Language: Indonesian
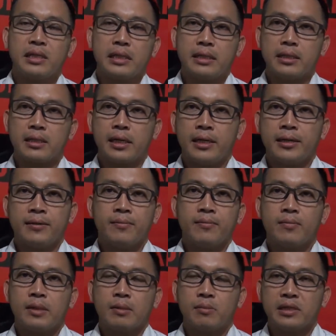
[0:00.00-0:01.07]
penyelidikan
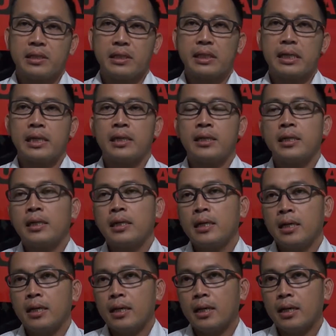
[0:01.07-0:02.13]
penyidikan
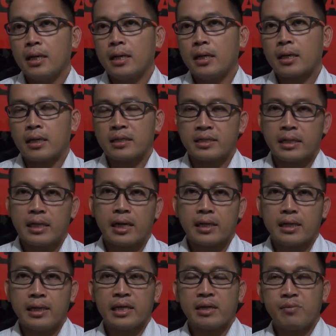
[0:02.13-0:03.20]
rencana
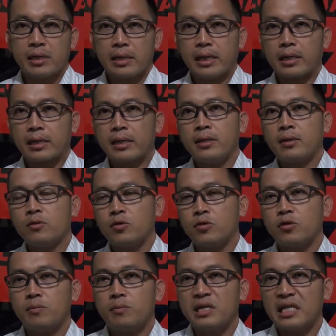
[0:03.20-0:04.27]
hari ini kami gelarkan
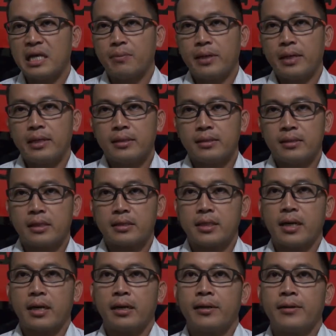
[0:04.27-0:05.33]
untuk penetapan
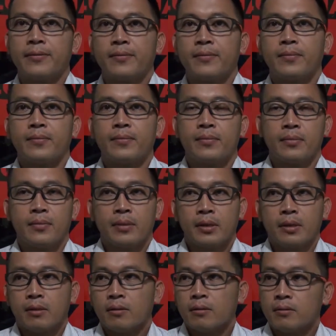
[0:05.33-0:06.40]
tersangka
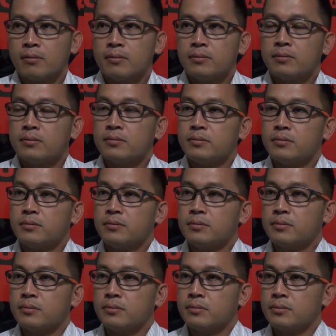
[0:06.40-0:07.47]
jadi
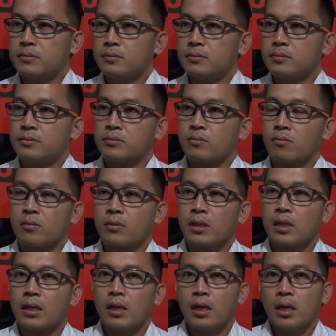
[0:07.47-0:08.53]
berapa, berapa orang berapa
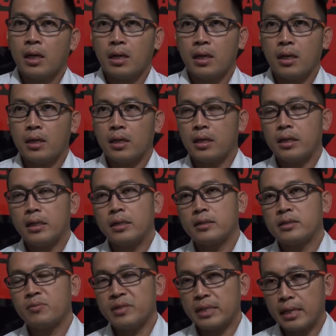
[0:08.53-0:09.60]
orang uh,
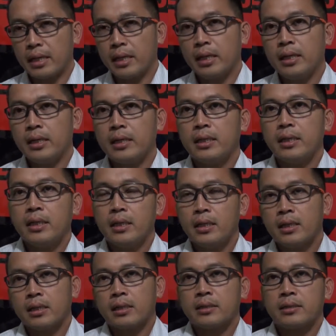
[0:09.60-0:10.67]
sementara
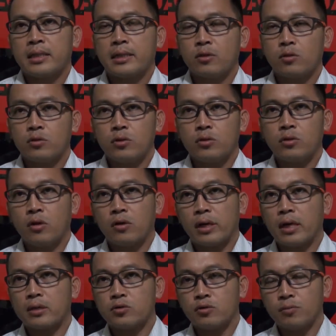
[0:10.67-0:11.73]
satu
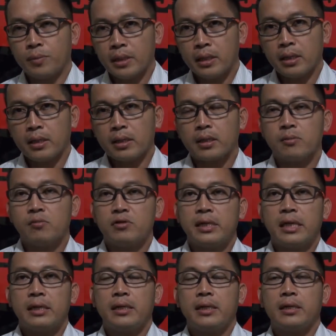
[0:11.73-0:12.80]
orang supir
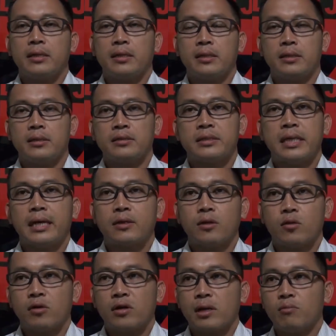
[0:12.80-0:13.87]
kemudian dan mm,
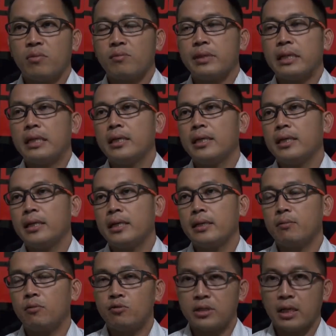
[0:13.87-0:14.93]
satu orang pemilik
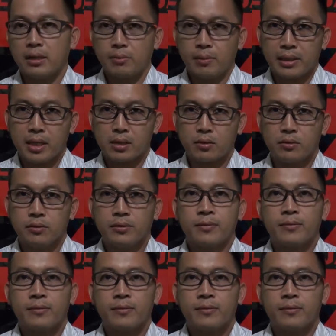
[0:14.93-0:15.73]
usaha batako